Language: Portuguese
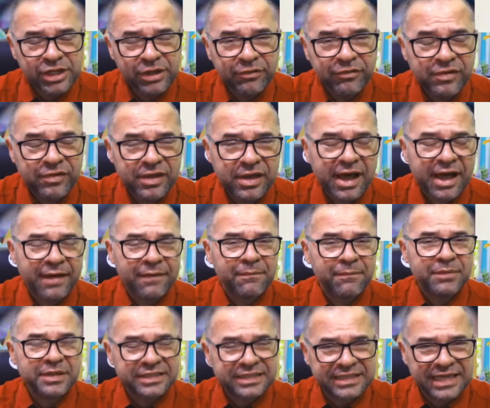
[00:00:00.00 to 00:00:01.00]
enviar
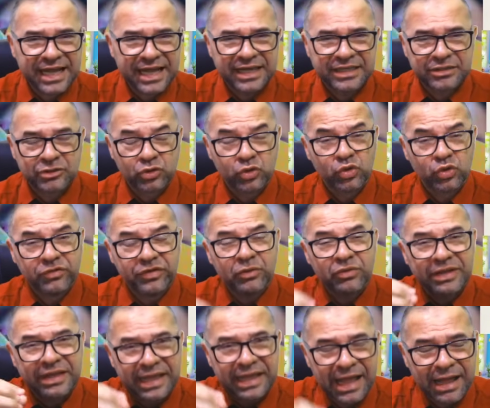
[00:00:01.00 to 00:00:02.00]
mensagens. O governo
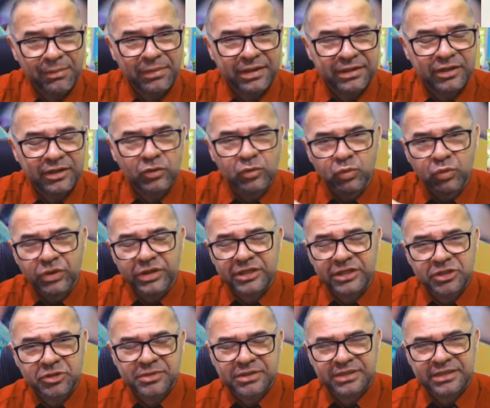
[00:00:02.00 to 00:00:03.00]
está mandando
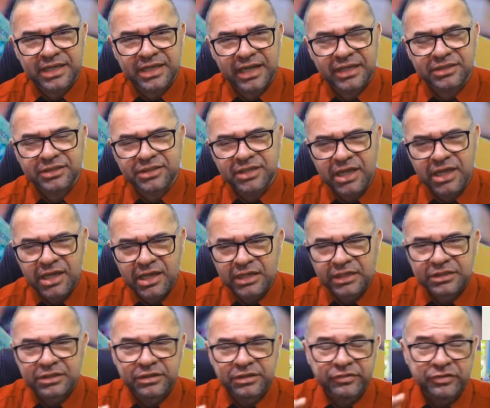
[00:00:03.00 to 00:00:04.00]
muitas mensagens.
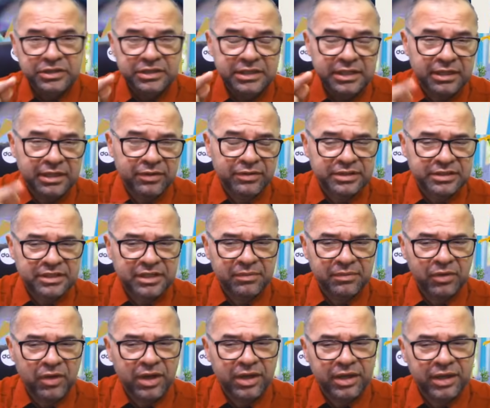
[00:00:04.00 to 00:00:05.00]
Se você não
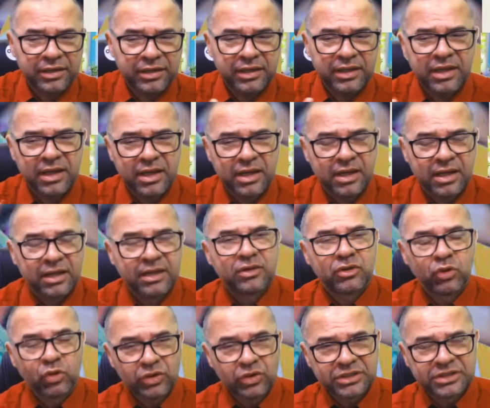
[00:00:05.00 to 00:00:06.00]
recebeu ainda,
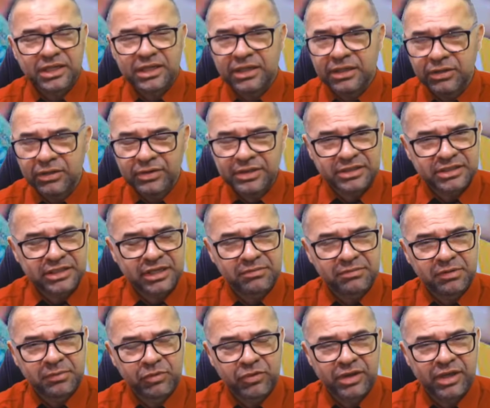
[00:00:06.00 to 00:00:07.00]
torça que não
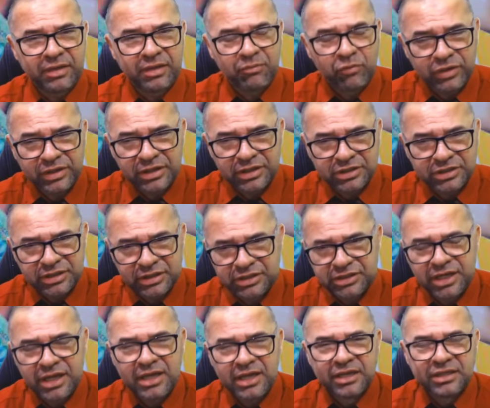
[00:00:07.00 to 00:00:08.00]
receba, porque muita
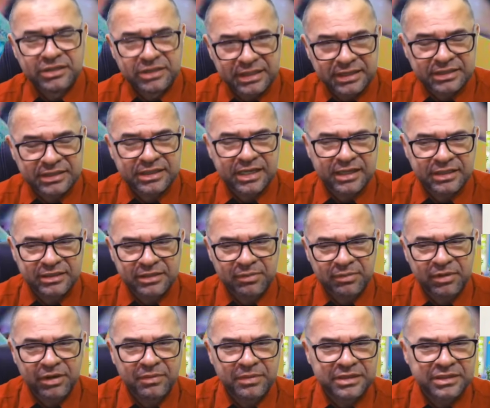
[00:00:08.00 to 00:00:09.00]
gente já está
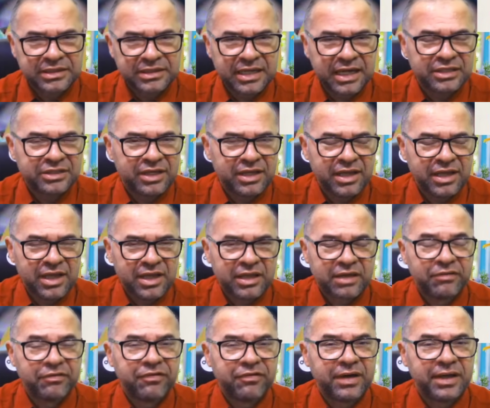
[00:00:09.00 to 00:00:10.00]
recebendo a mensagem
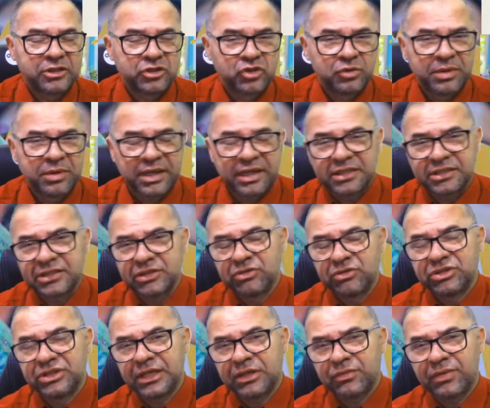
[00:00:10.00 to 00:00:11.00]
que fala sobre a
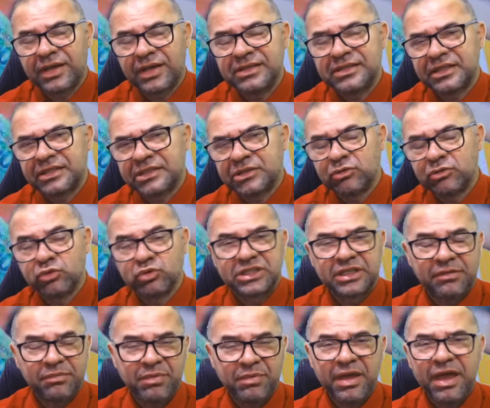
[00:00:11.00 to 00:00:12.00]
questão de atualização do
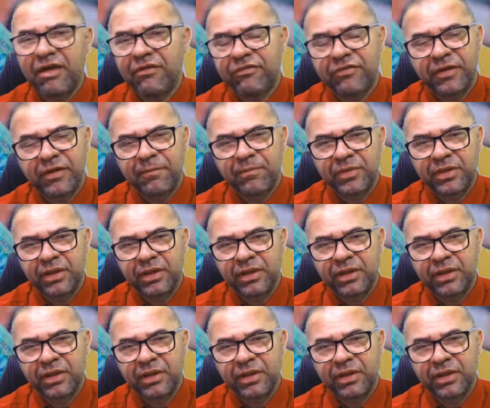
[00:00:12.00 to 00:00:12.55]
CPF